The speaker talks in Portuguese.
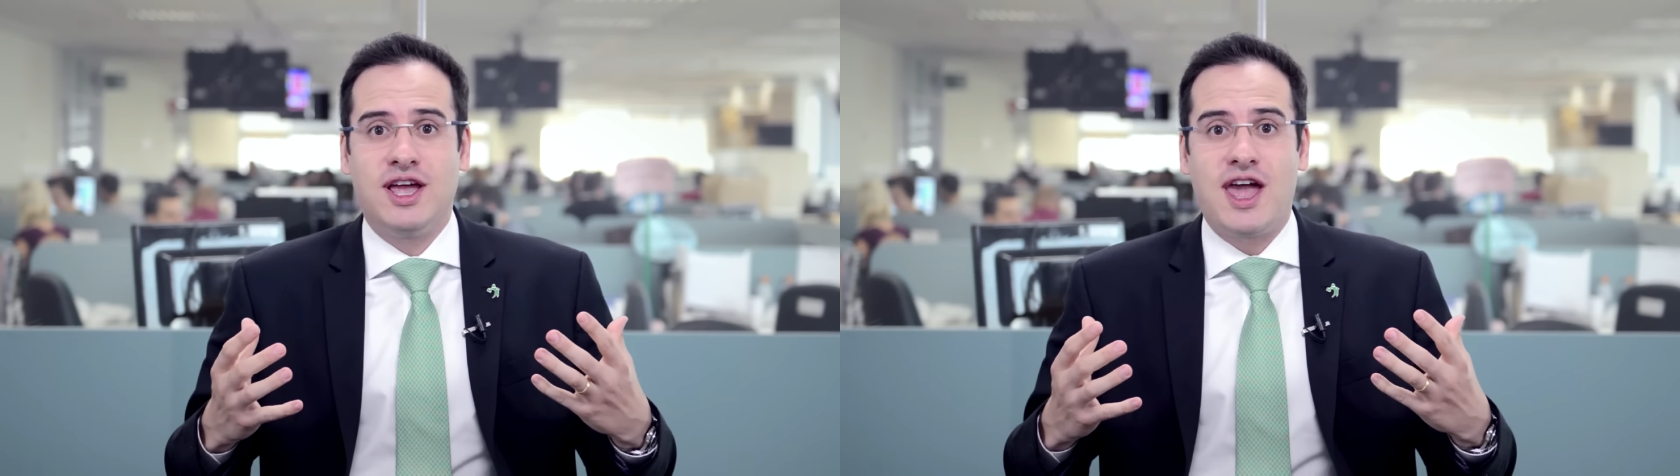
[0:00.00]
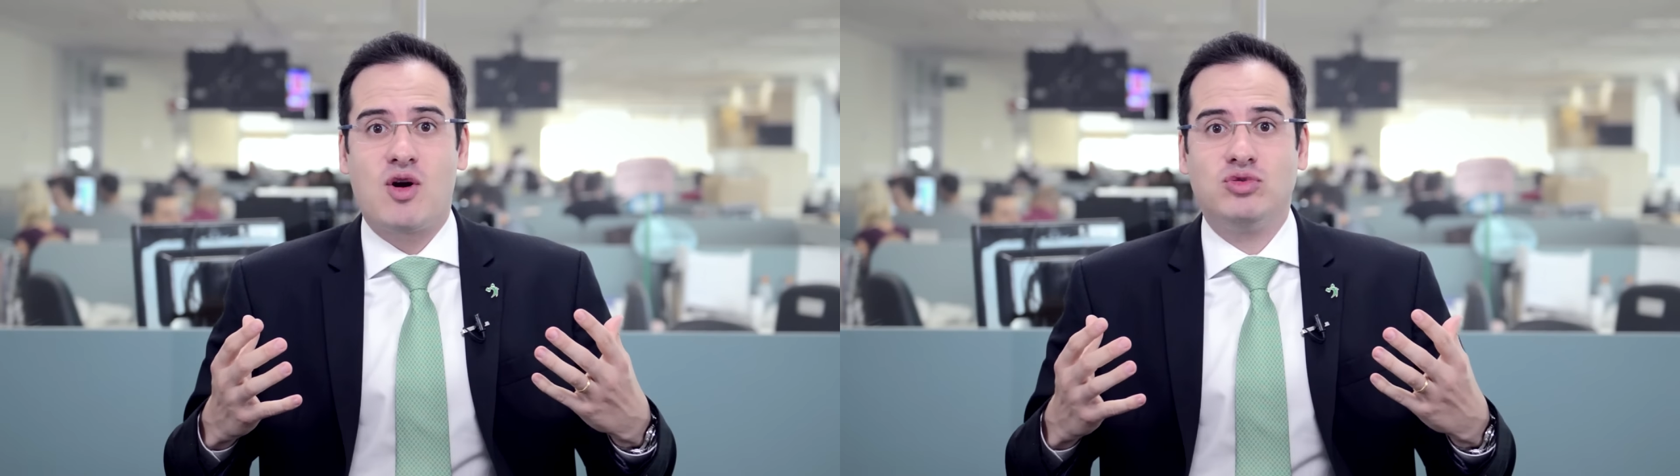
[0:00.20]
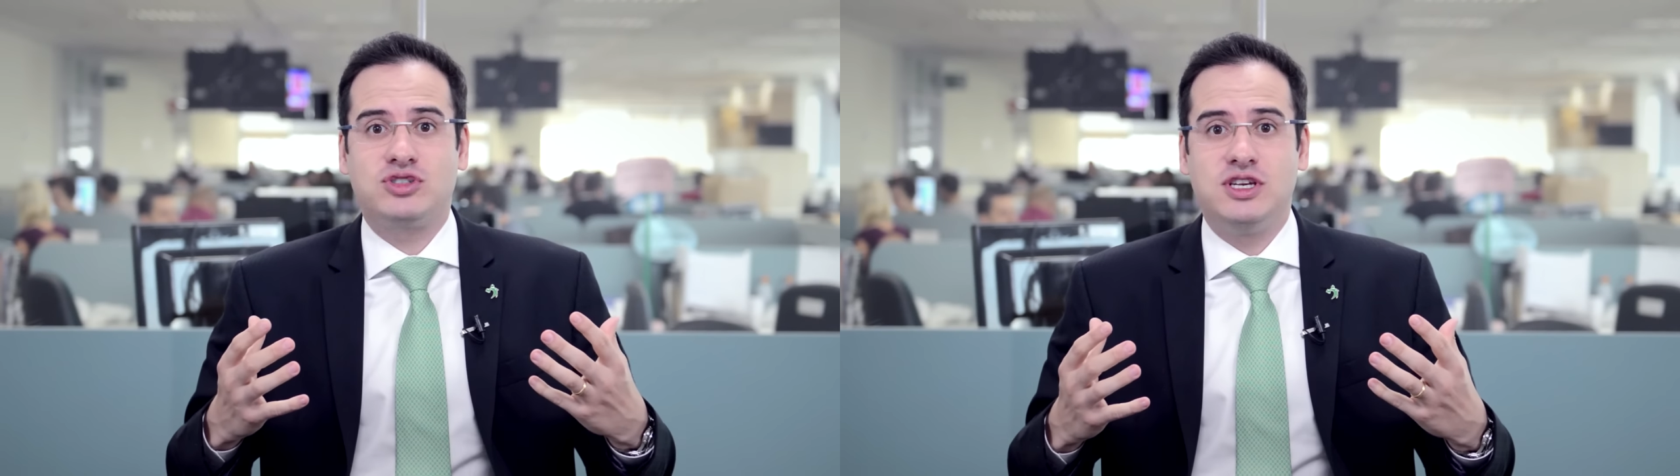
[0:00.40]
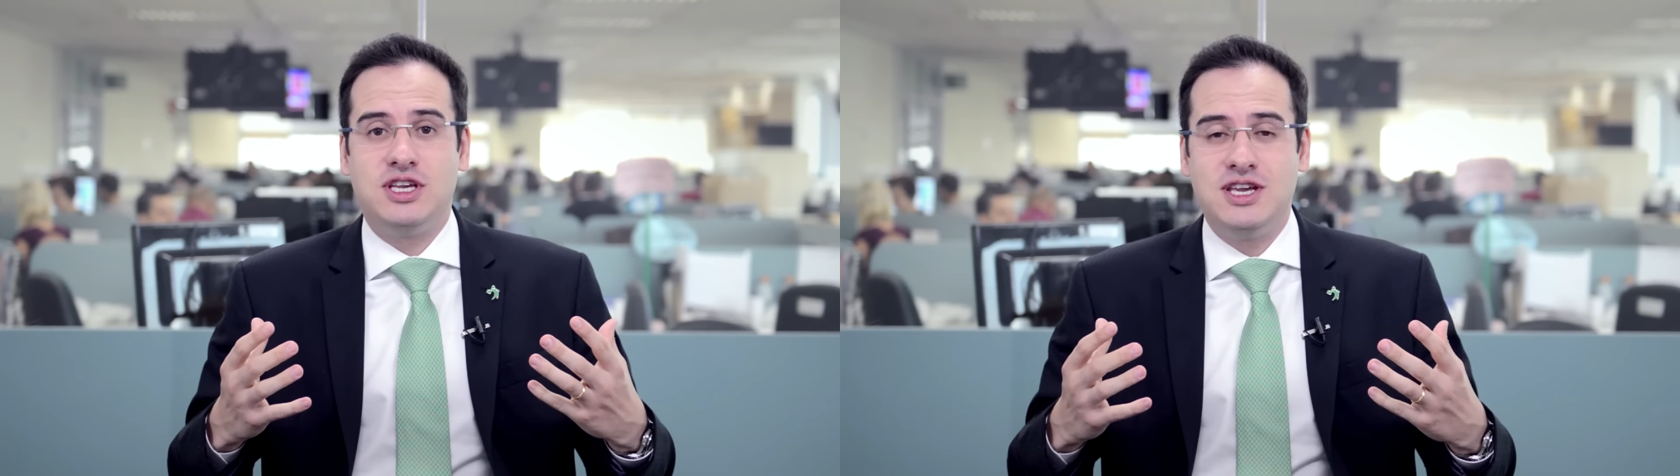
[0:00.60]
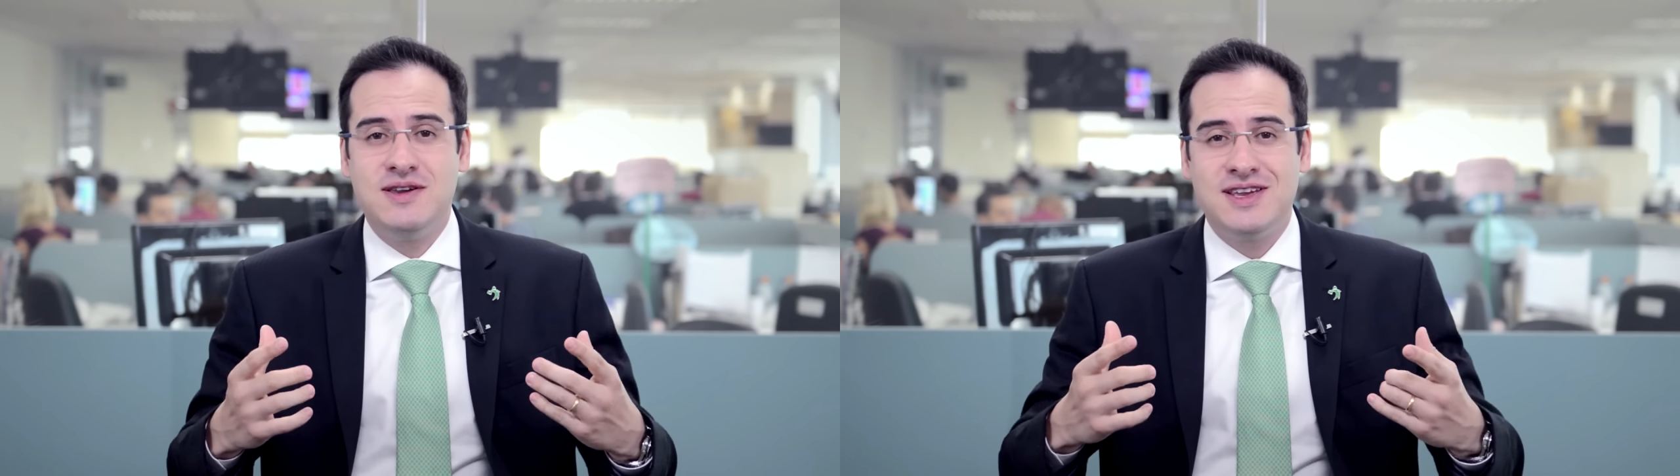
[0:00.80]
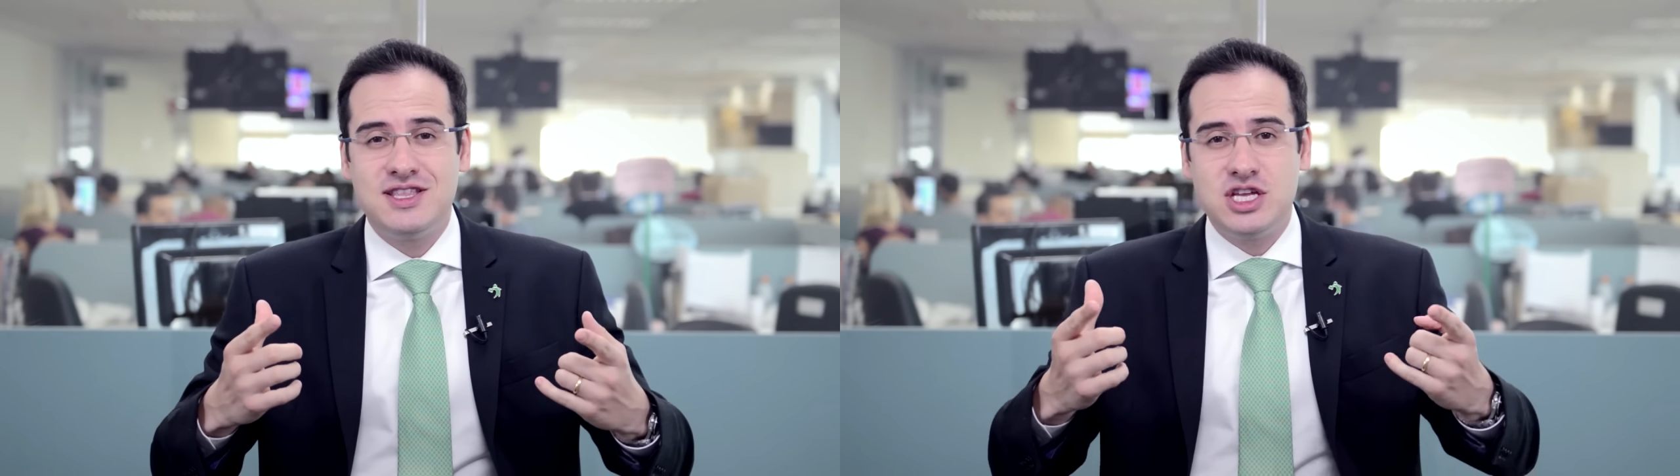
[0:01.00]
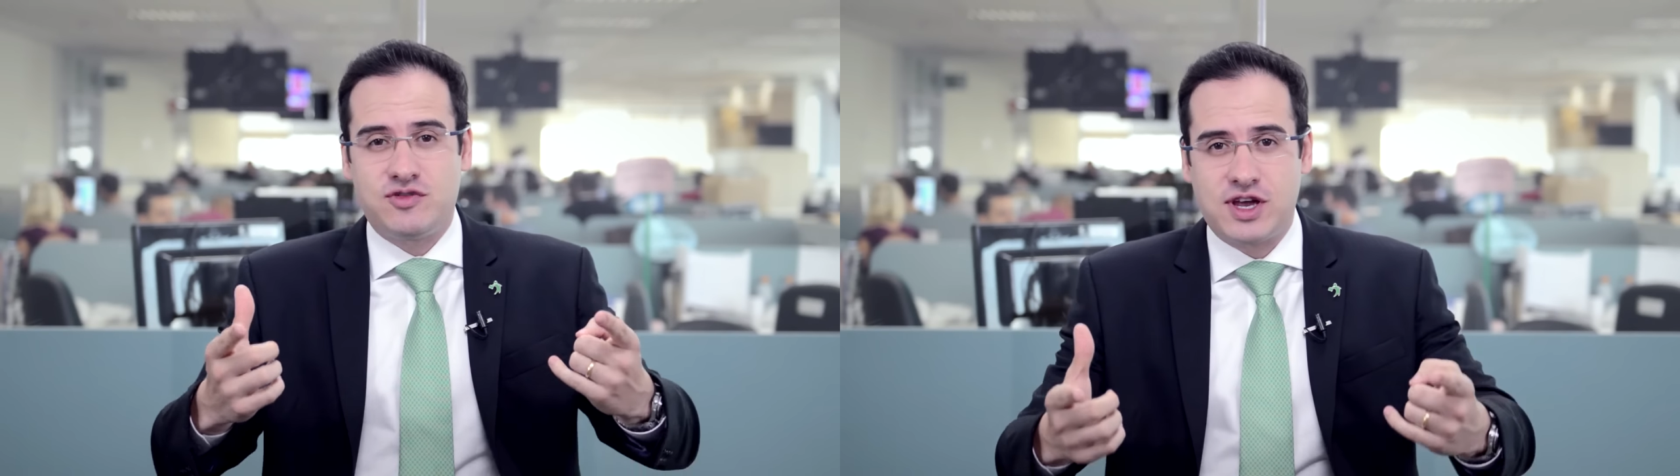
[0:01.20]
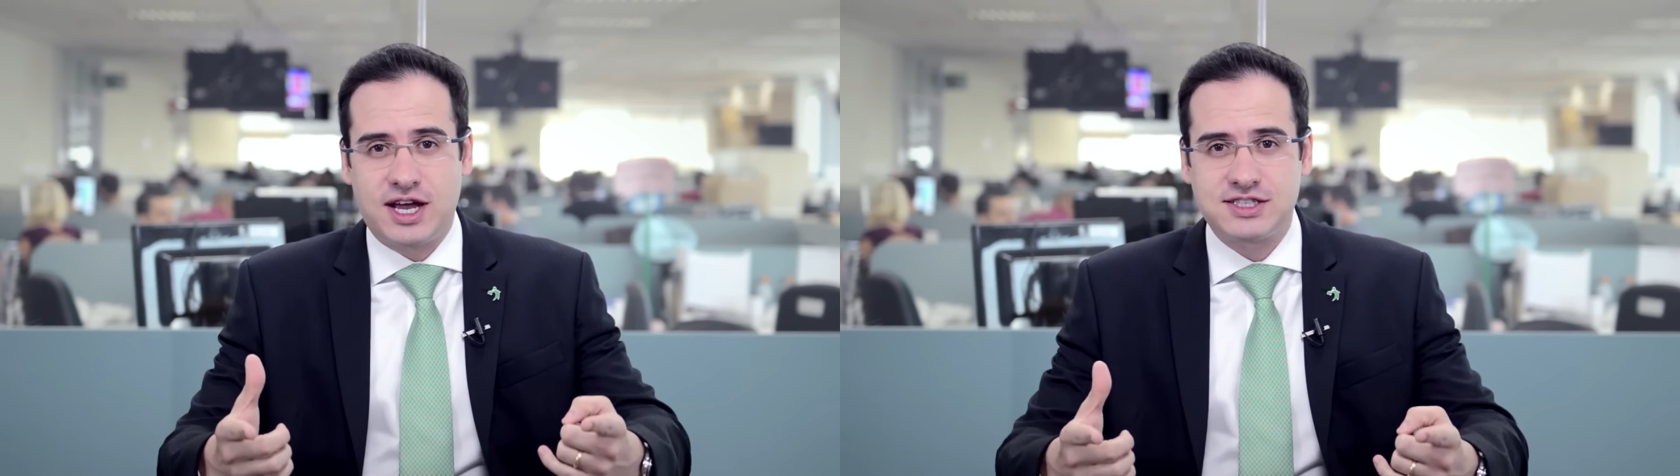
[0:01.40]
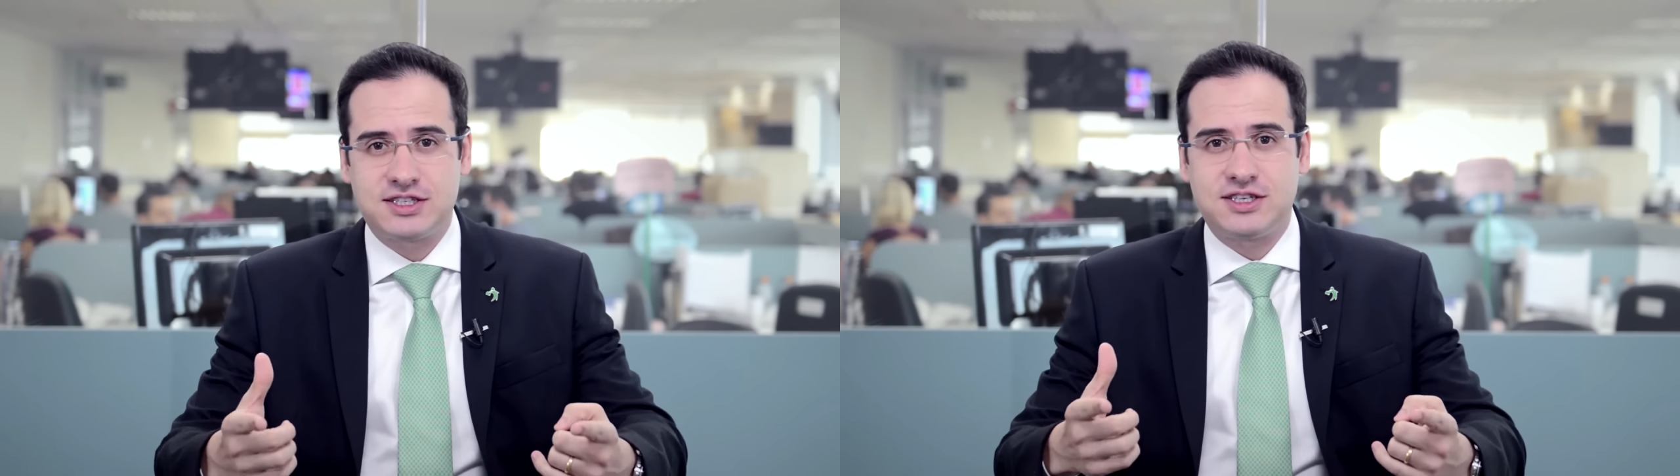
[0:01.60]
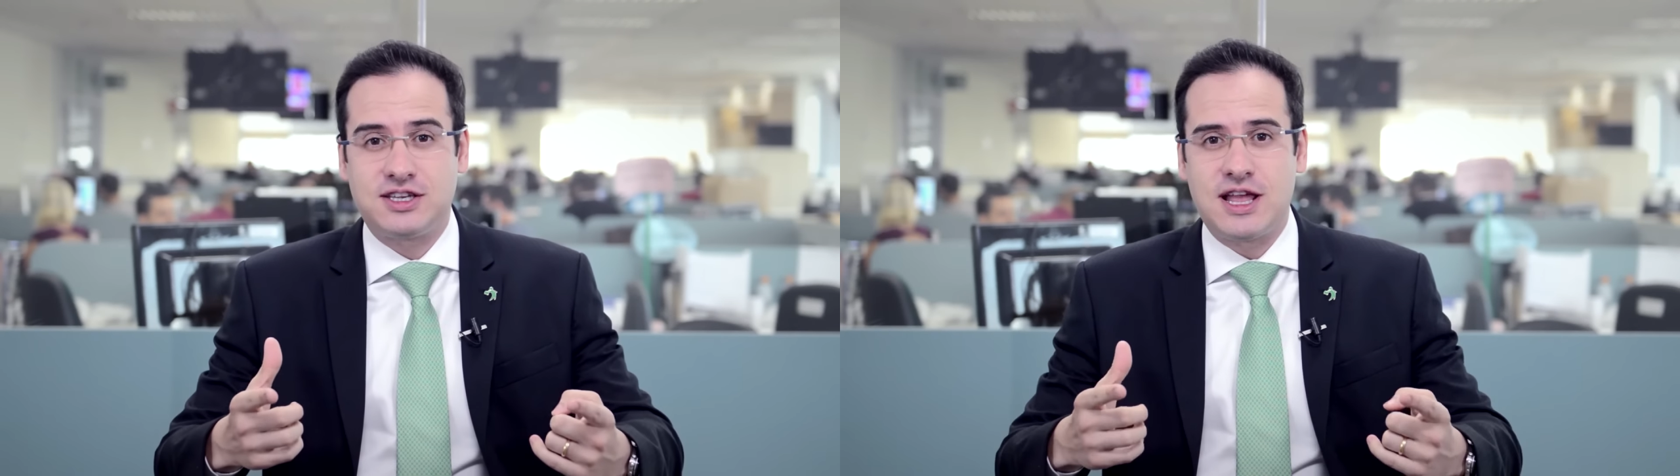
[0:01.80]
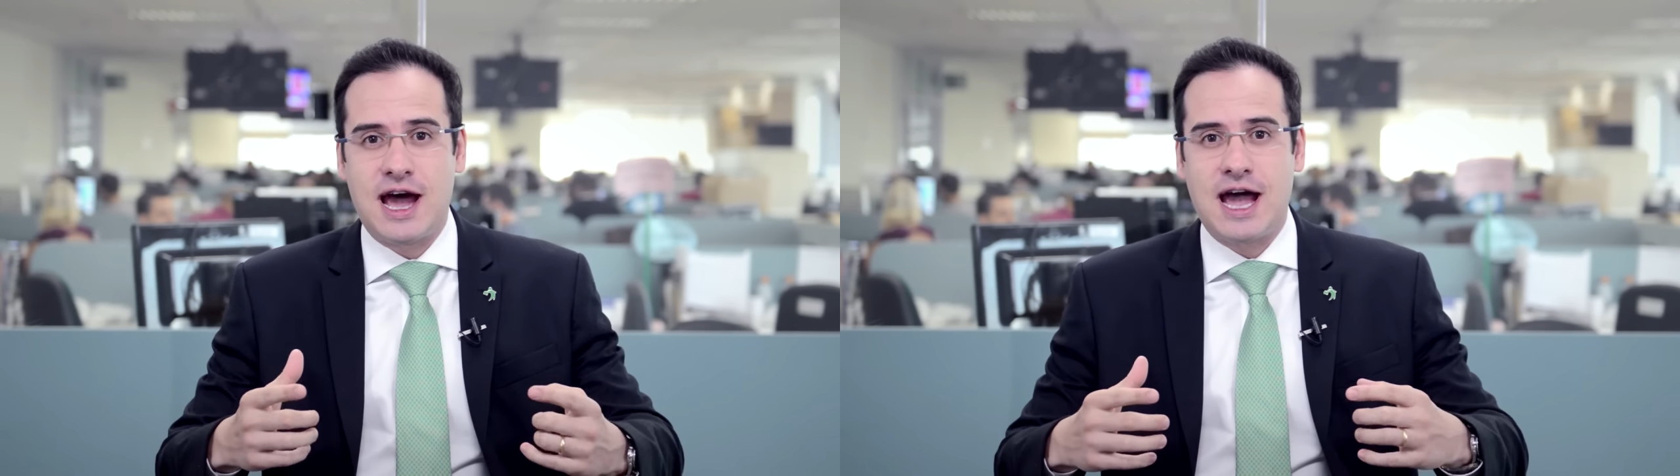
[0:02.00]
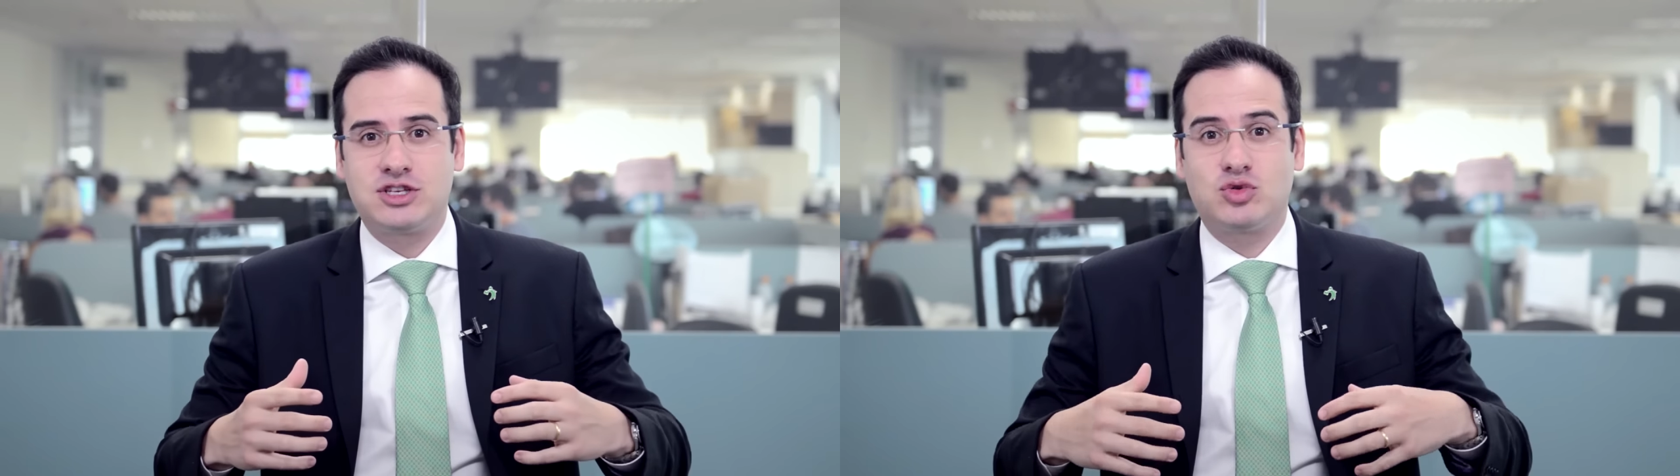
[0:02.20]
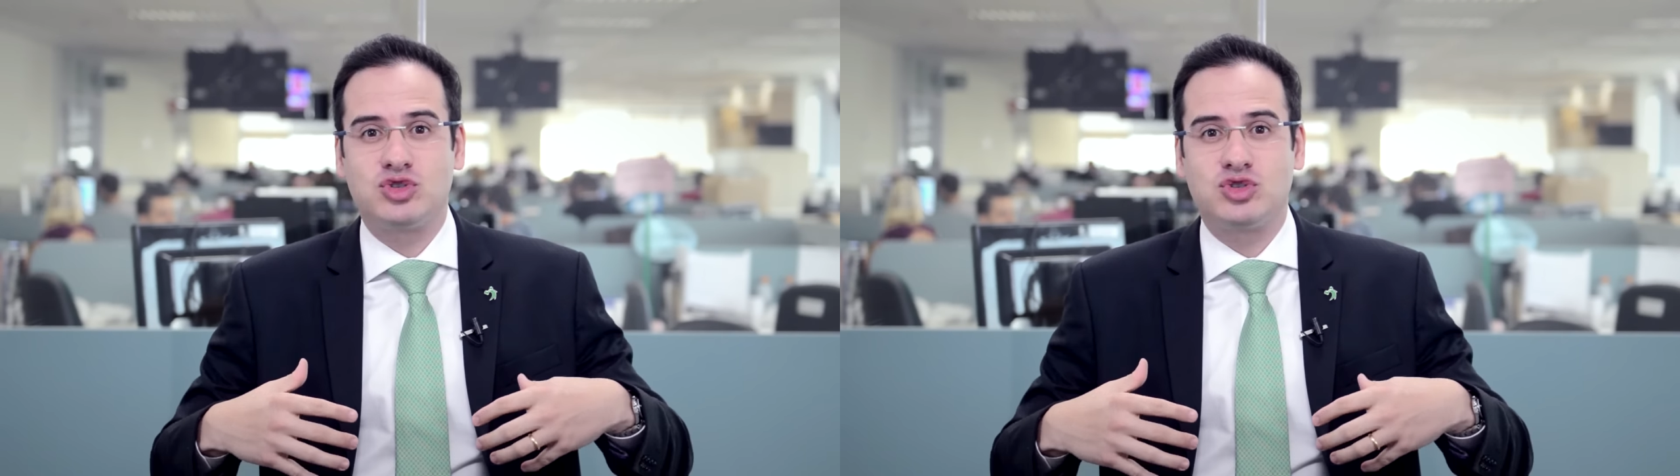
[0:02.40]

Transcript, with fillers: É conseguir identificar as necessidades,